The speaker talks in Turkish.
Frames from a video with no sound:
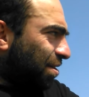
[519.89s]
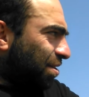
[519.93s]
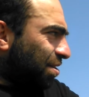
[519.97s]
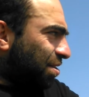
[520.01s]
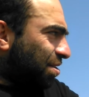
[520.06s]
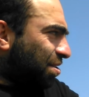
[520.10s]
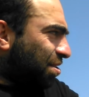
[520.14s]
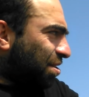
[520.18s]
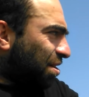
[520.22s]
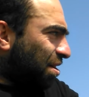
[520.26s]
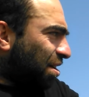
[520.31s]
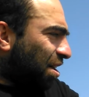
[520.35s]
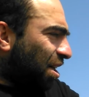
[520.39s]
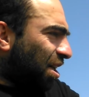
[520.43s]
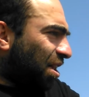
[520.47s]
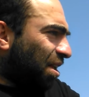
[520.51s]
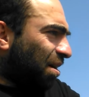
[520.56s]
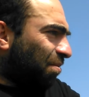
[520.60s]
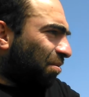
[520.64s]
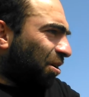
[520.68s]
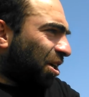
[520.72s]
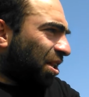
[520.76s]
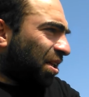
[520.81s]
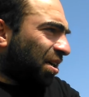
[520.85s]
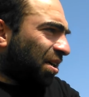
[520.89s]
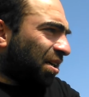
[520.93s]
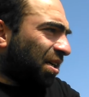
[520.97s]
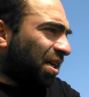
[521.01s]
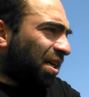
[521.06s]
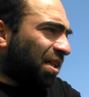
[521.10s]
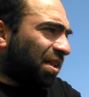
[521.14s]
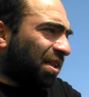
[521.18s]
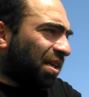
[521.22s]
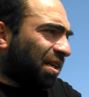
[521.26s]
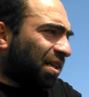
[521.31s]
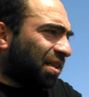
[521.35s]
işte kalabalık
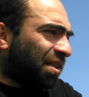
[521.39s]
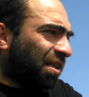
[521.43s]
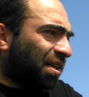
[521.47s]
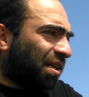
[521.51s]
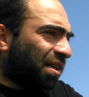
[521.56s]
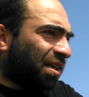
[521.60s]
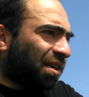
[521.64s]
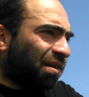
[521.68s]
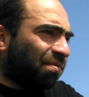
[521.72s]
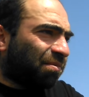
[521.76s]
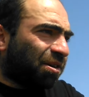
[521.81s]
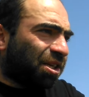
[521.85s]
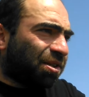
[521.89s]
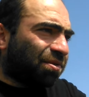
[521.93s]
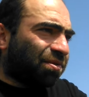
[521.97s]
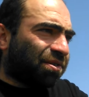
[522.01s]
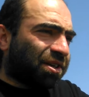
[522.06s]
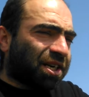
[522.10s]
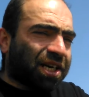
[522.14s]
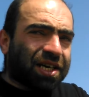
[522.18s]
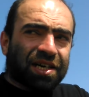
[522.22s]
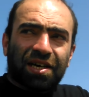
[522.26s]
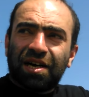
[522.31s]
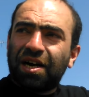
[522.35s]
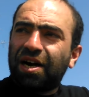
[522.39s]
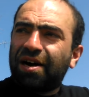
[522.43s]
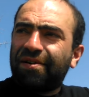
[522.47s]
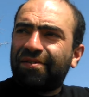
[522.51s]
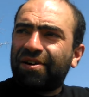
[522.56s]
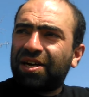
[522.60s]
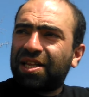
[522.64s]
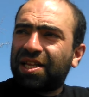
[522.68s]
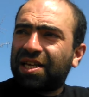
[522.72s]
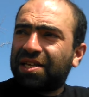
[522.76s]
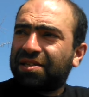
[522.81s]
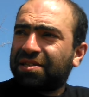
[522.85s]
yerlerde hemen orayı
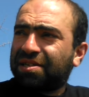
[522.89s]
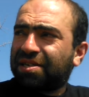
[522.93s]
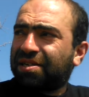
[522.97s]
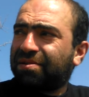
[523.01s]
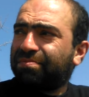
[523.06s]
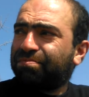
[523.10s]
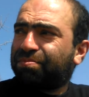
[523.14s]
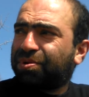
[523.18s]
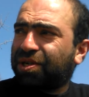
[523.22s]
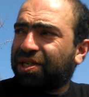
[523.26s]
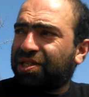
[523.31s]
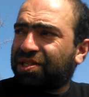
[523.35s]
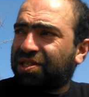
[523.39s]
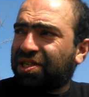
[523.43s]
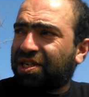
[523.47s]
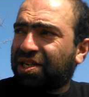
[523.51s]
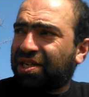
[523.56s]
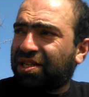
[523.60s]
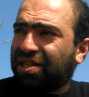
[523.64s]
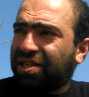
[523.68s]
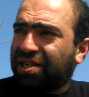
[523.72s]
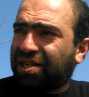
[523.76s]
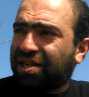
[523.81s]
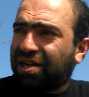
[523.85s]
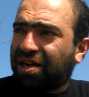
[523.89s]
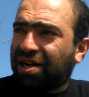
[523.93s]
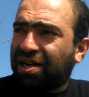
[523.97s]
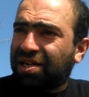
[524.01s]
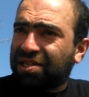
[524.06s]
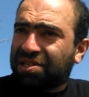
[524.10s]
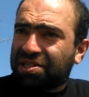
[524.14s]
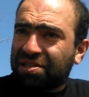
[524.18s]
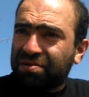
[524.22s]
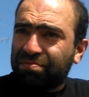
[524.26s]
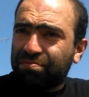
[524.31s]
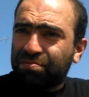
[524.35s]
havalandırın, pencereleri
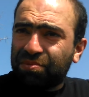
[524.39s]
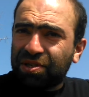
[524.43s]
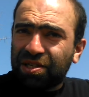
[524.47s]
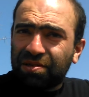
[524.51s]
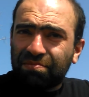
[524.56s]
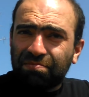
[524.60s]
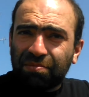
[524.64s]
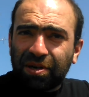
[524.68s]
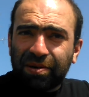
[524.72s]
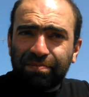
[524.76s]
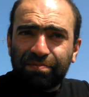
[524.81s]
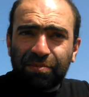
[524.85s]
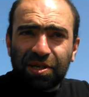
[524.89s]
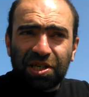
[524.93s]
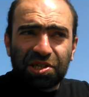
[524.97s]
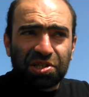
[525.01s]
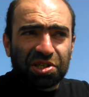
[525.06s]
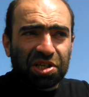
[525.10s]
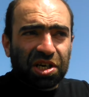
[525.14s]
açın bilmem ne.